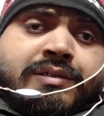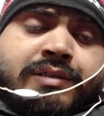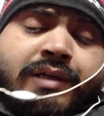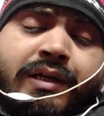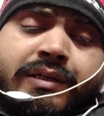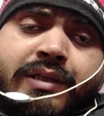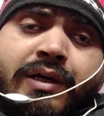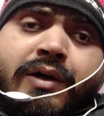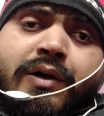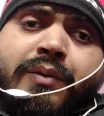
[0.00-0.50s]

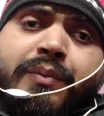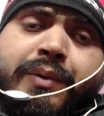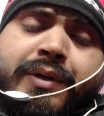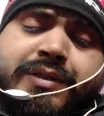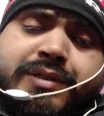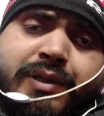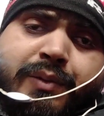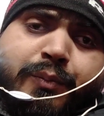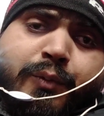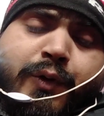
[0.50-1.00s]
सार्थक गवर्नमेंट
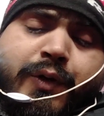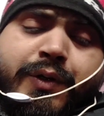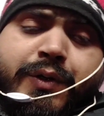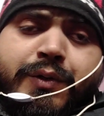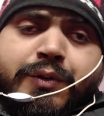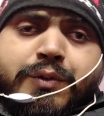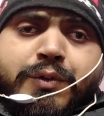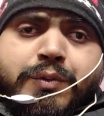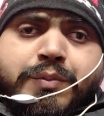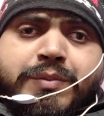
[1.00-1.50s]
जॉब पॉइंट
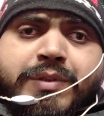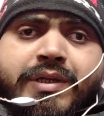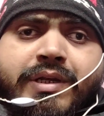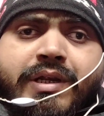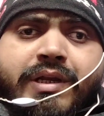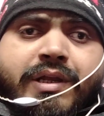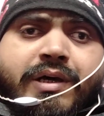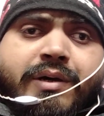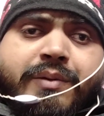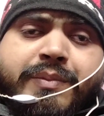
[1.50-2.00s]
यूट्यूब
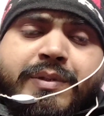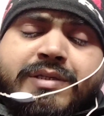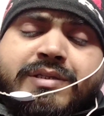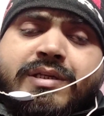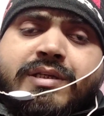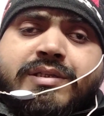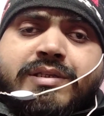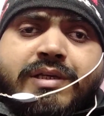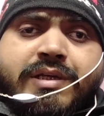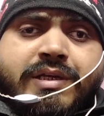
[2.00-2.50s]
चैनल
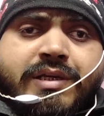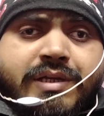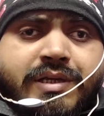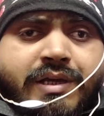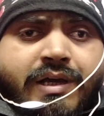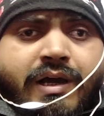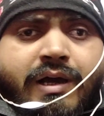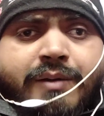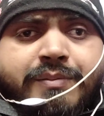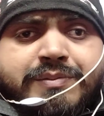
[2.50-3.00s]
हमेशा से ही
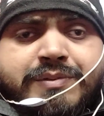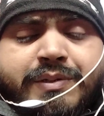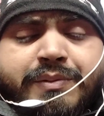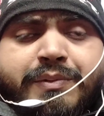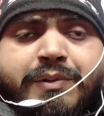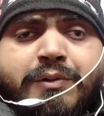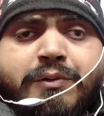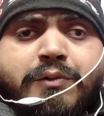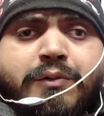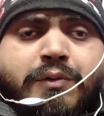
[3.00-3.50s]
आप
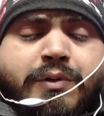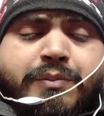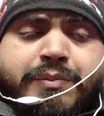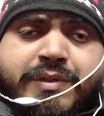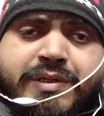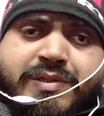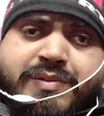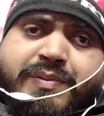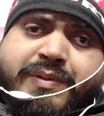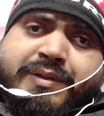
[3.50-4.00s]
सभी लोगों के
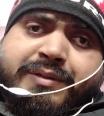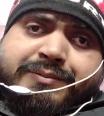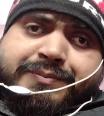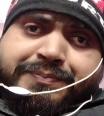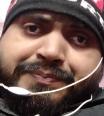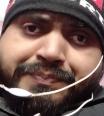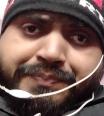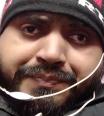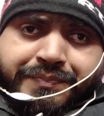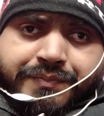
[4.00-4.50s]
बीच में
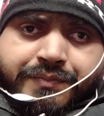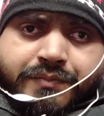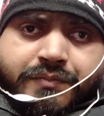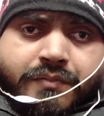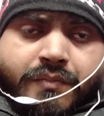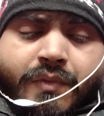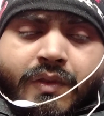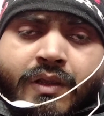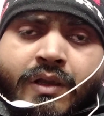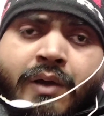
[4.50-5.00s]

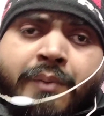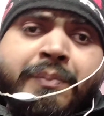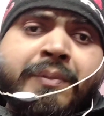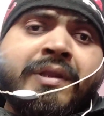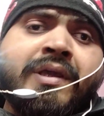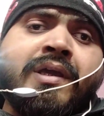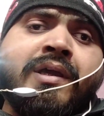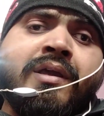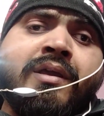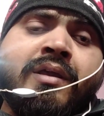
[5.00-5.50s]

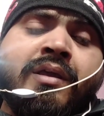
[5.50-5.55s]
अपनी